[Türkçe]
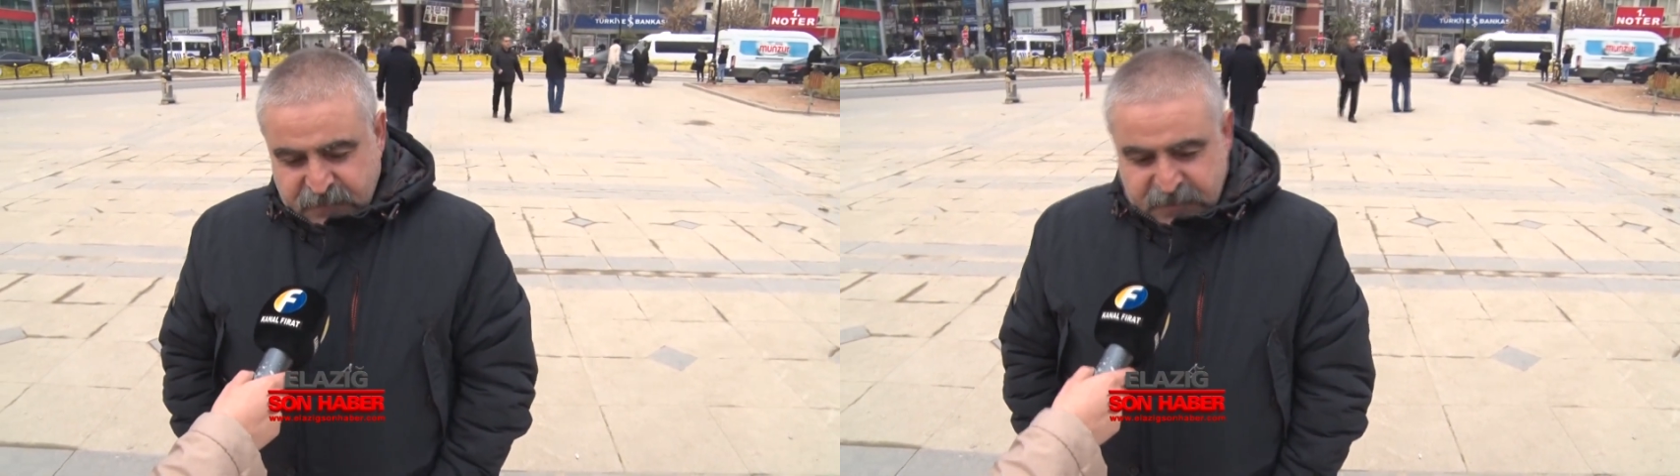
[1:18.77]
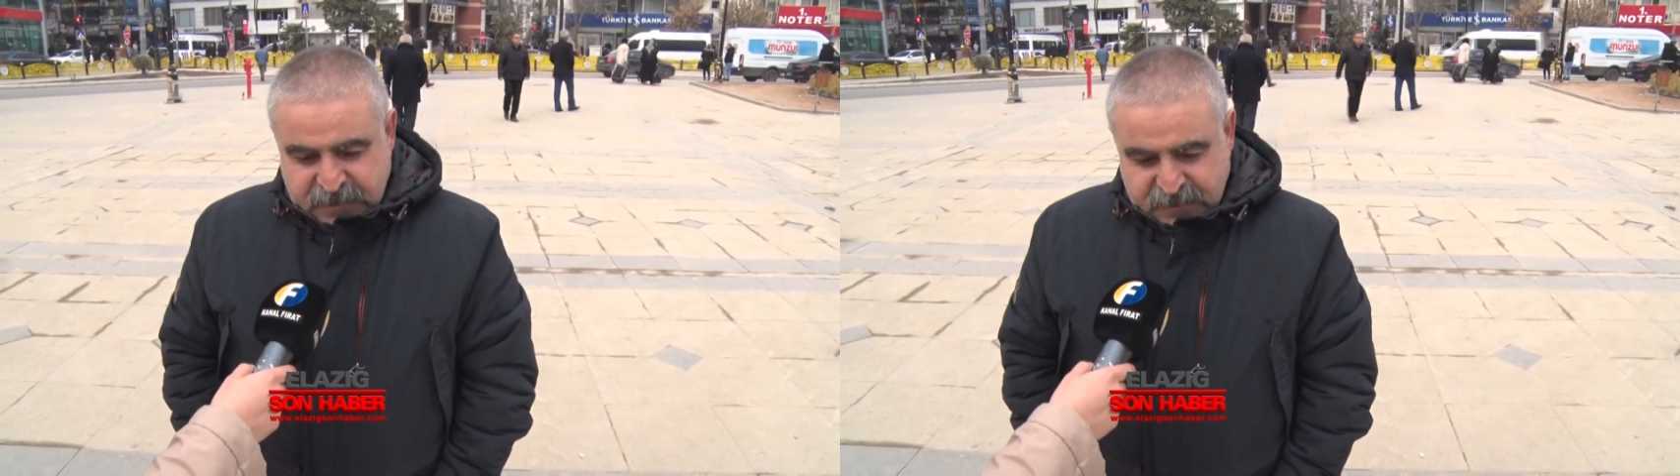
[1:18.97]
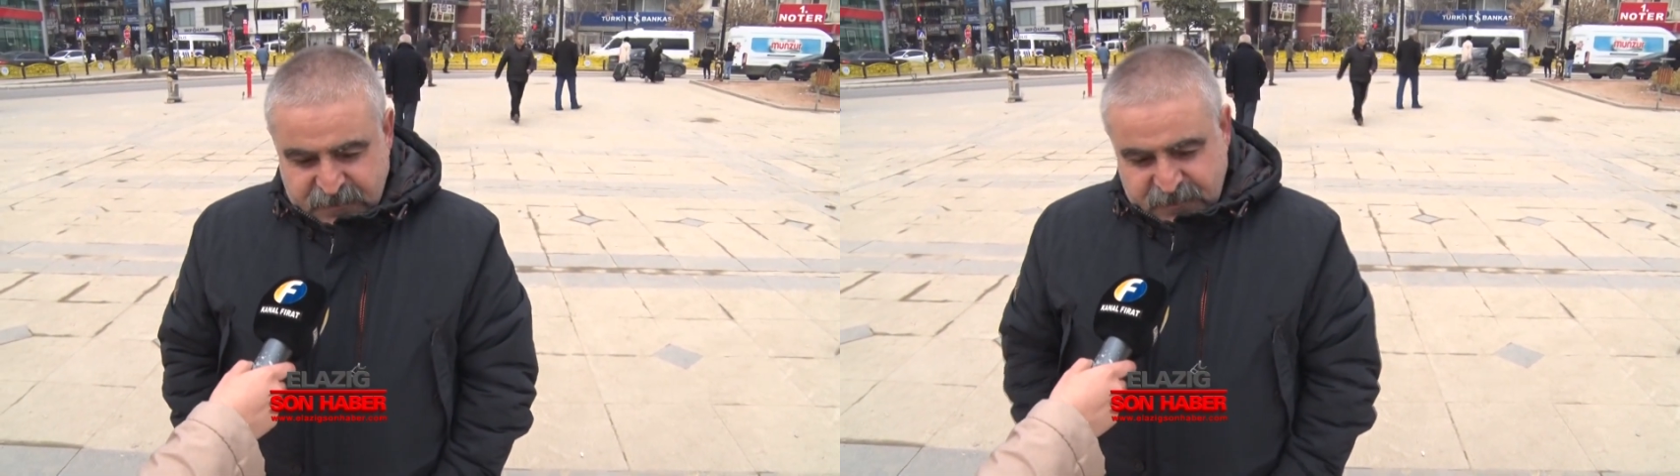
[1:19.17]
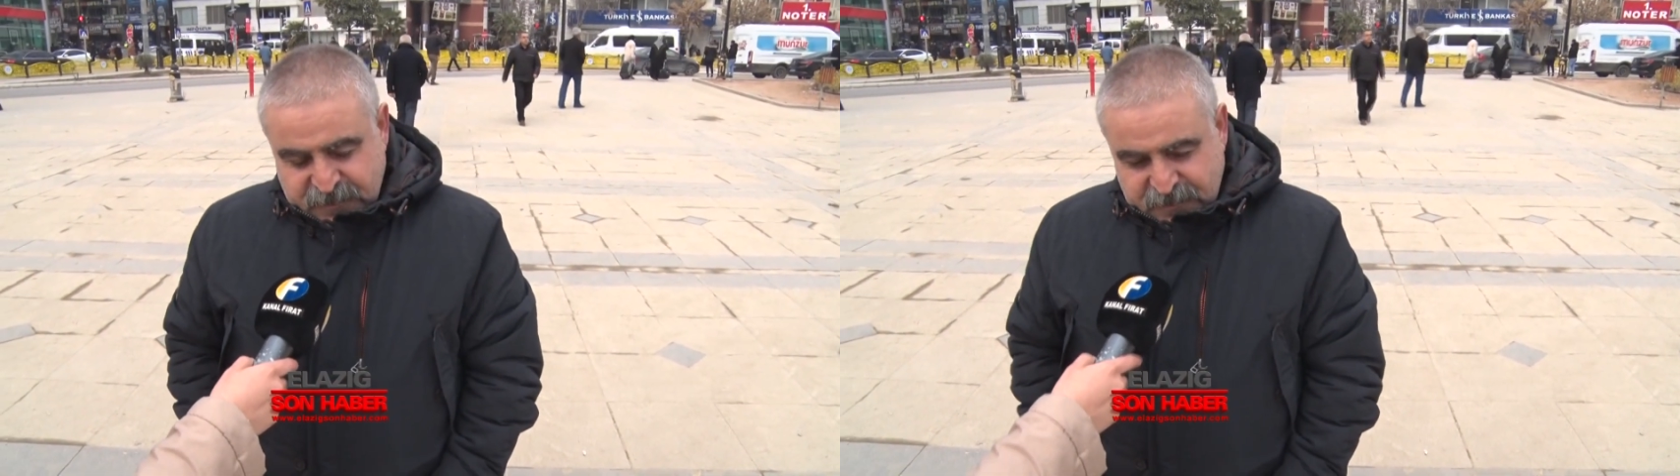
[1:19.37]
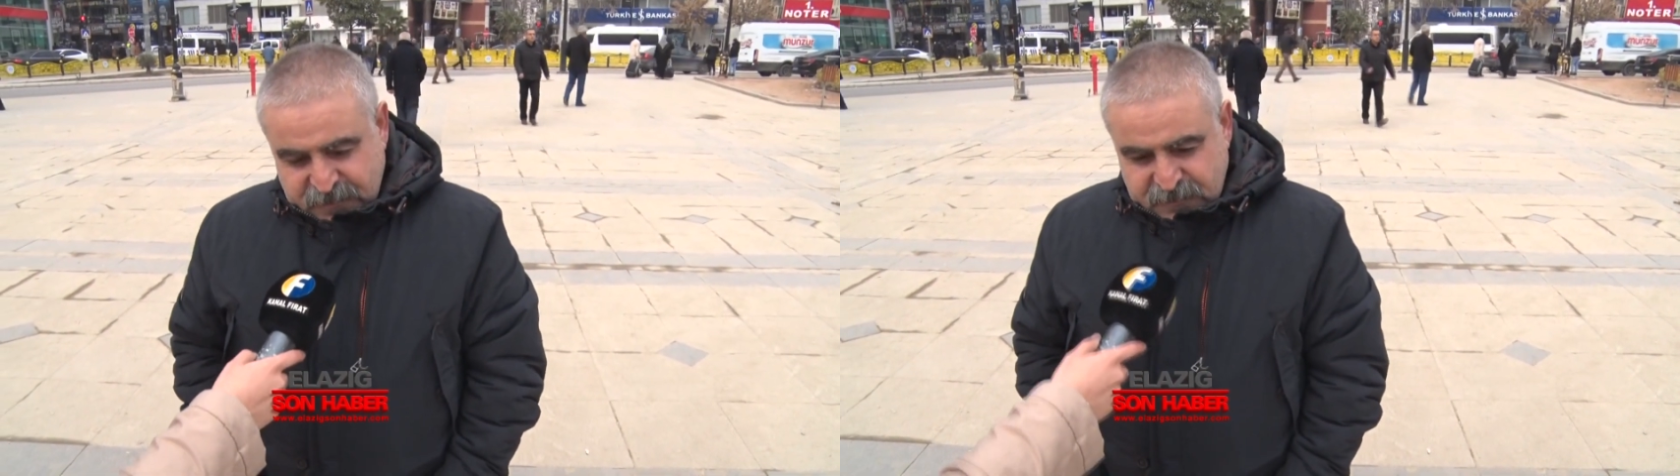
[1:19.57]
var,
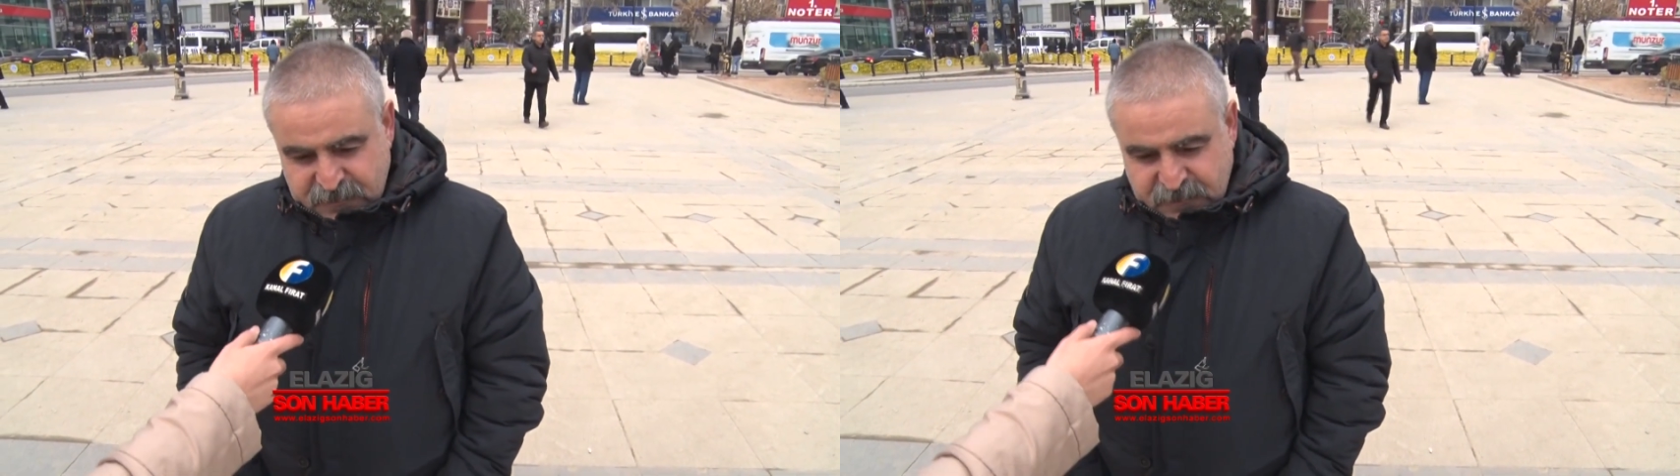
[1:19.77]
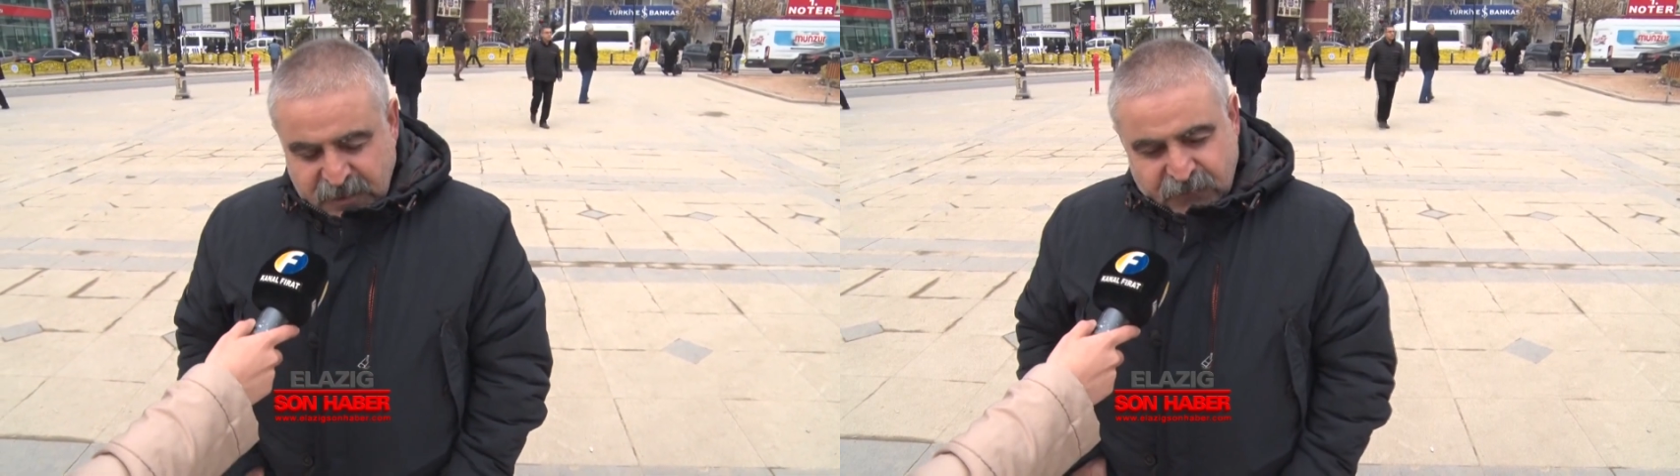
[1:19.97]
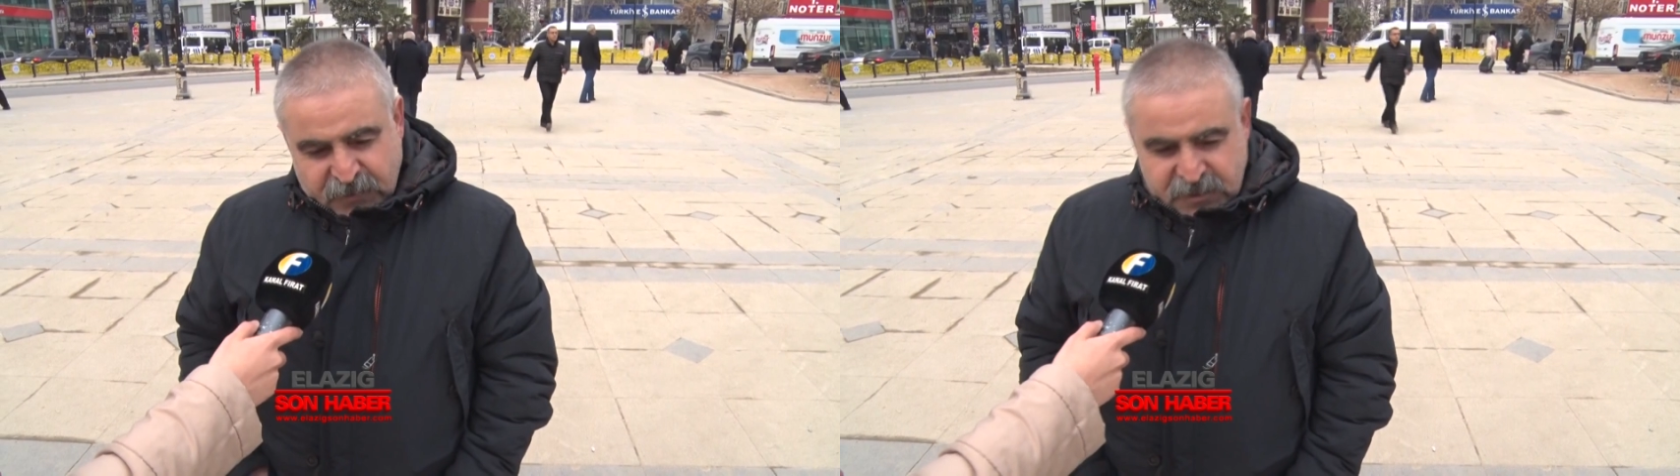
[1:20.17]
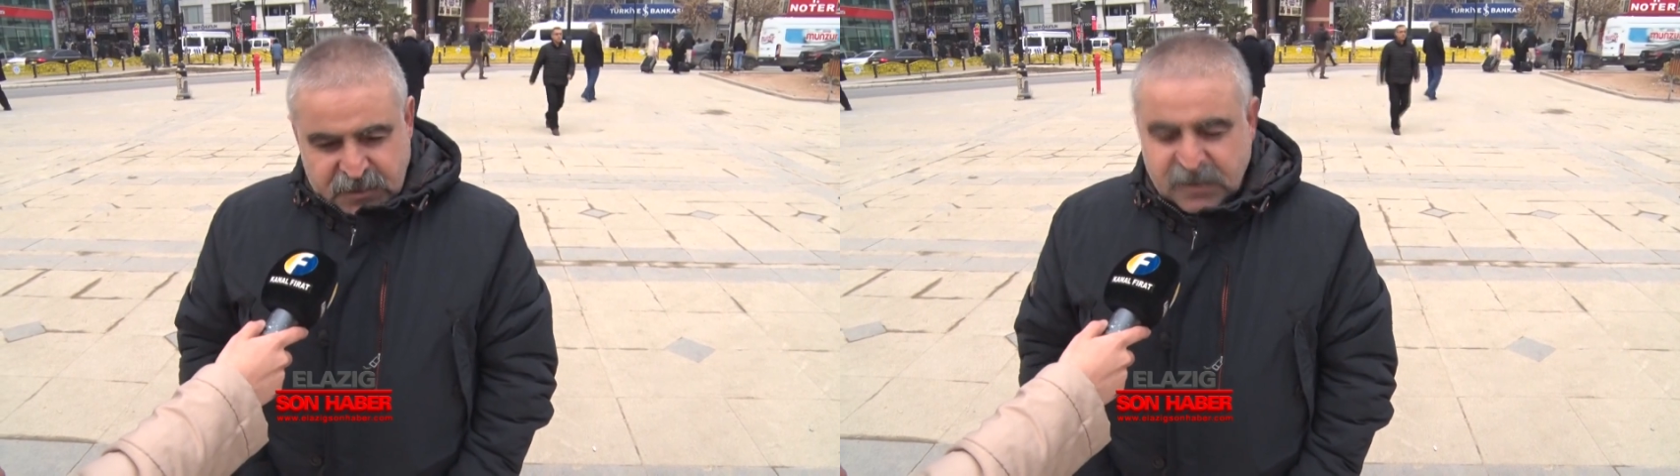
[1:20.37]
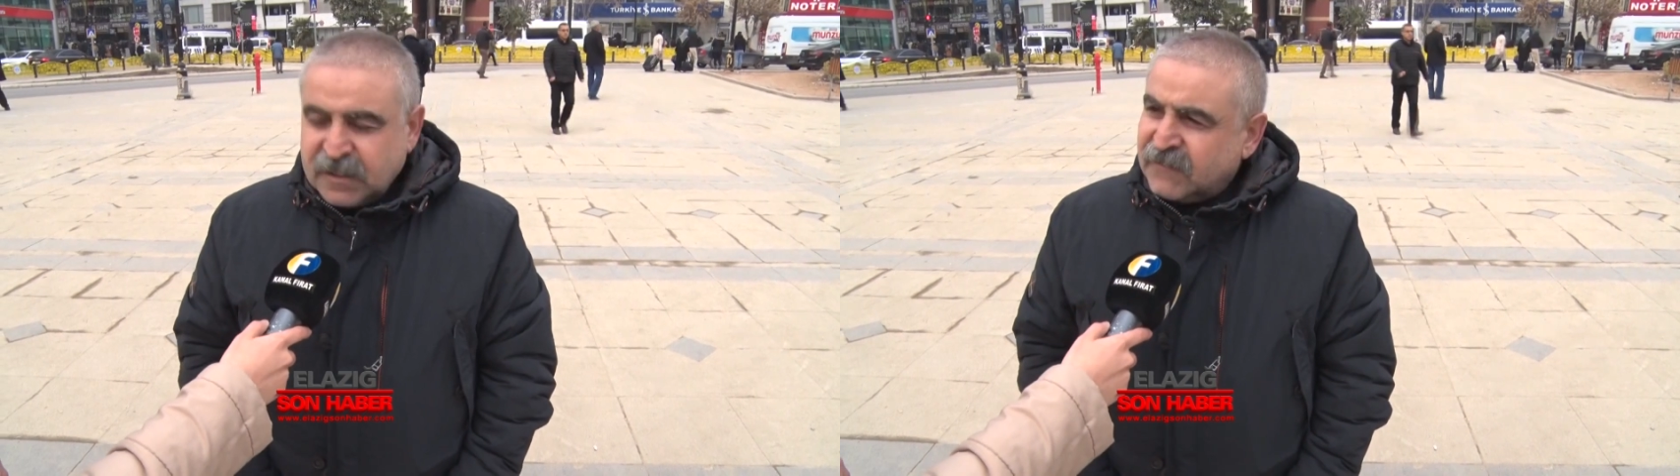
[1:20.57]
telefon
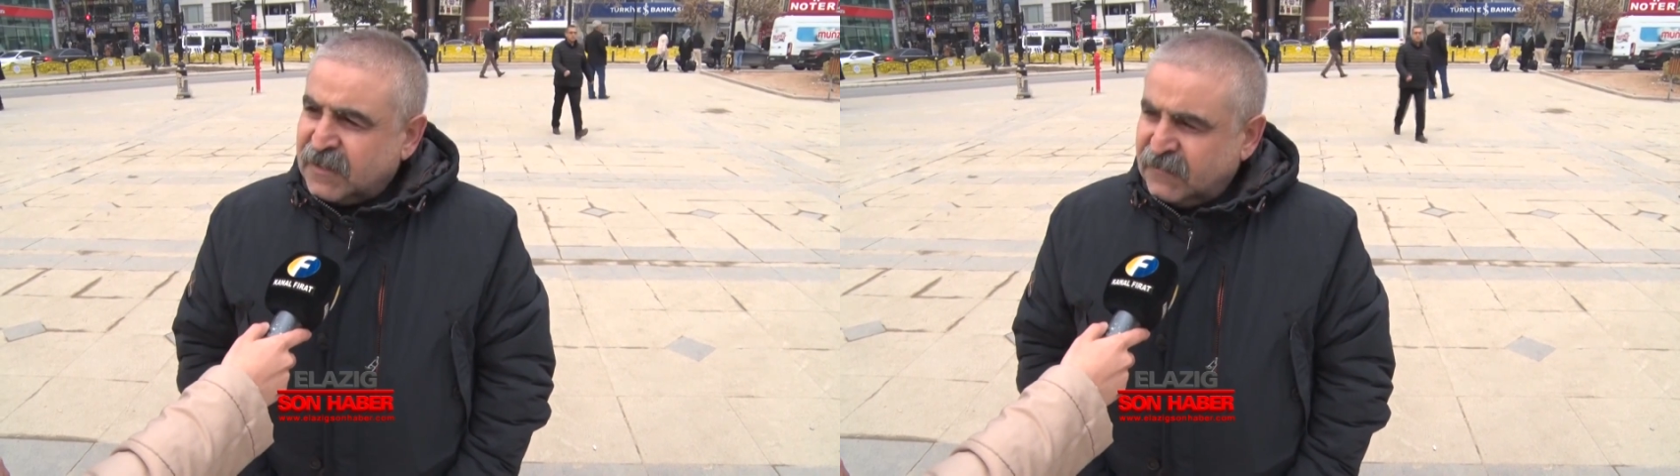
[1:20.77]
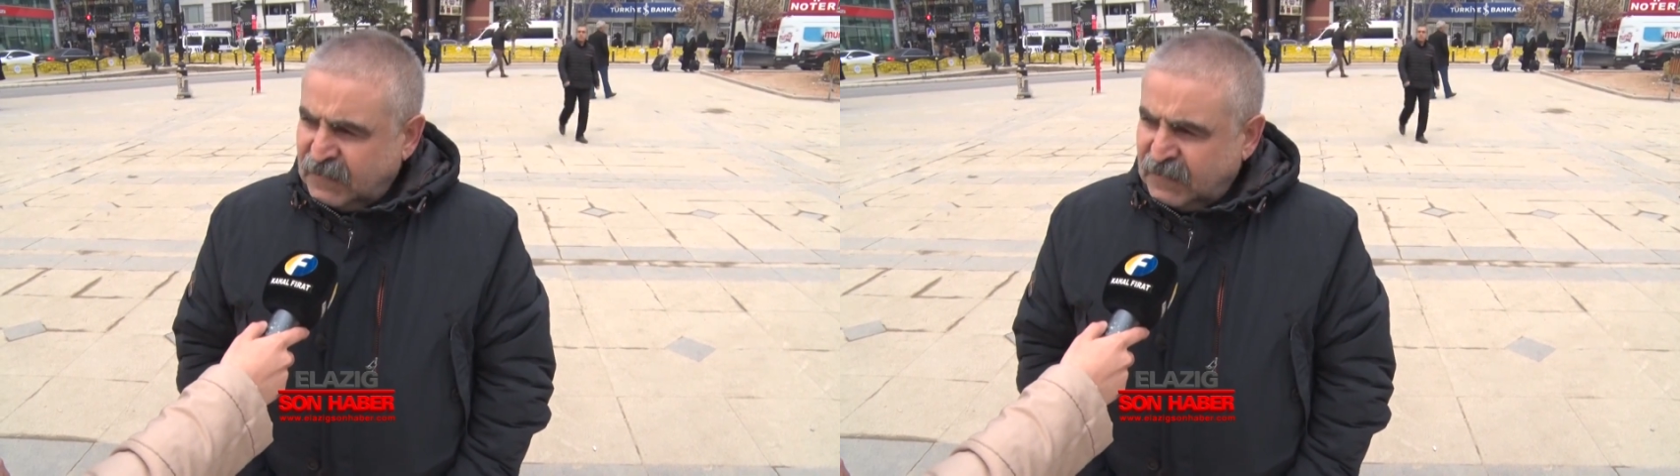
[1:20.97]
açanlar var.